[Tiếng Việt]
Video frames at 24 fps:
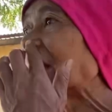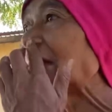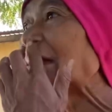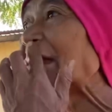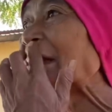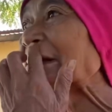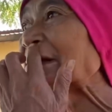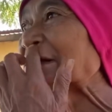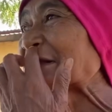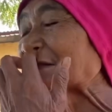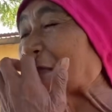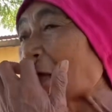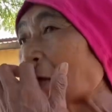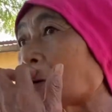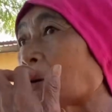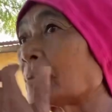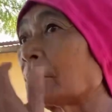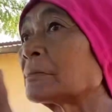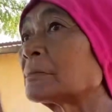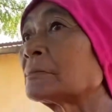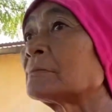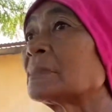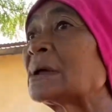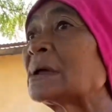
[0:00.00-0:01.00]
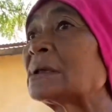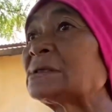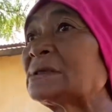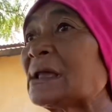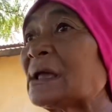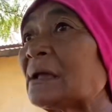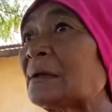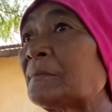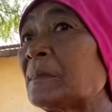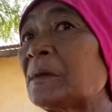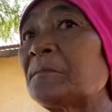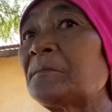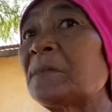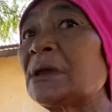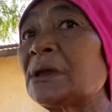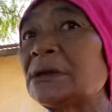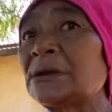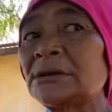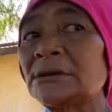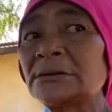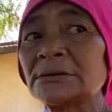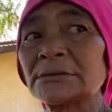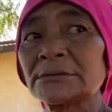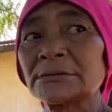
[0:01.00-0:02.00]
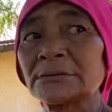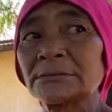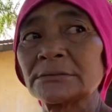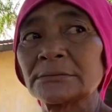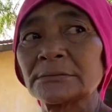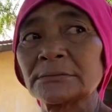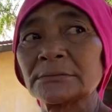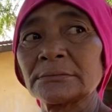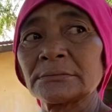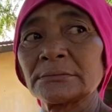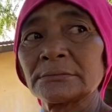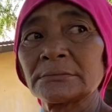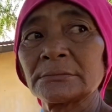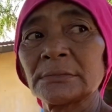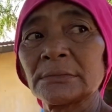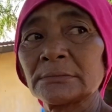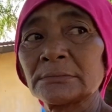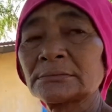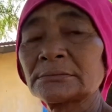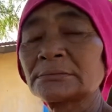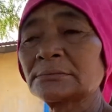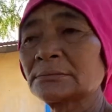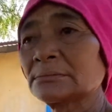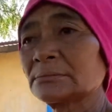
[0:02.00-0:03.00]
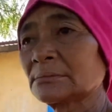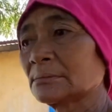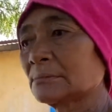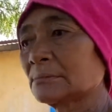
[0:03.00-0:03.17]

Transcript: lính xong mới về mới bị dạ ừ